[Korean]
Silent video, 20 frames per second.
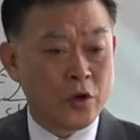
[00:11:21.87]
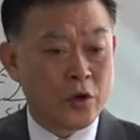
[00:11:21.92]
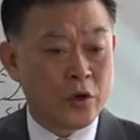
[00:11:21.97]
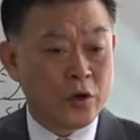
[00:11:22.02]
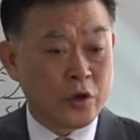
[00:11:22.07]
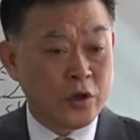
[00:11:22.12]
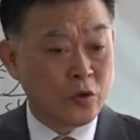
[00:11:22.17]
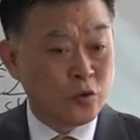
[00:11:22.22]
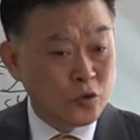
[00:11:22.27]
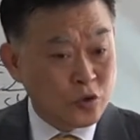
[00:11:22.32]

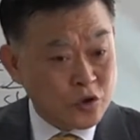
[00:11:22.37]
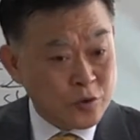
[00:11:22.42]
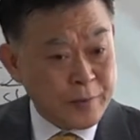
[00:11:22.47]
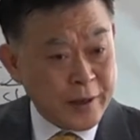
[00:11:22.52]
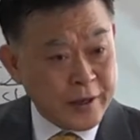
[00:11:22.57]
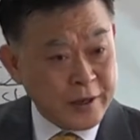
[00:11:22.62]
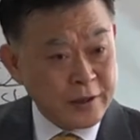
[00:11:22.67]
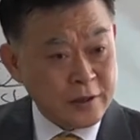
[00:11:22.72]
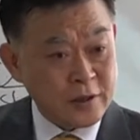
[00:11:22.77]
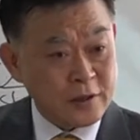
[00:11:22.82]
이
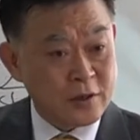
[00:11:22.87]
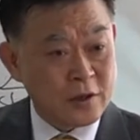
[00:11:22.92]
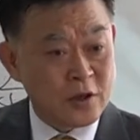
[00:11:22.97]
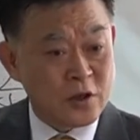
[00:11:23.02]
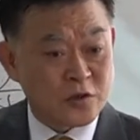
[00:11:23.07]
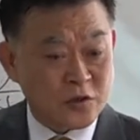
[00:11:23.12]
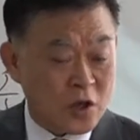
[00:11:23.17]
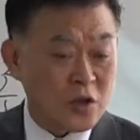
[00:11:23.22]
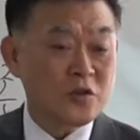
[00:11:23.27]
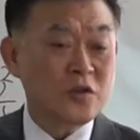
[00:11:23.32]
루스벨을
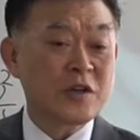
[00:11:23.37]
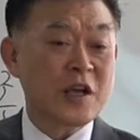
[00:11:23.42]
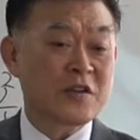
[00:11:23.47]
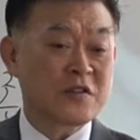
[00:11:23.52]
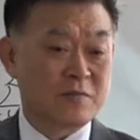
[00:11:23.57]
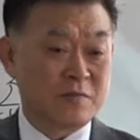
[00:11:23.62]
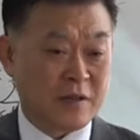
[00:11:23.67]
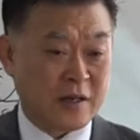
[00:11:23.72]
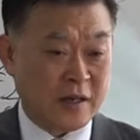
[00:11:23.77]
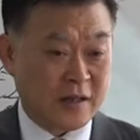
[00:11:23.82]

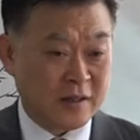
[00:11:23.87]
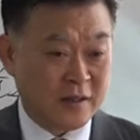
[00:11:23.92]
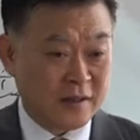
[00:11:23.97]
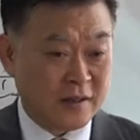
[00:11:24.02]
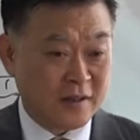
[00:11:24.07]
설득했습니다.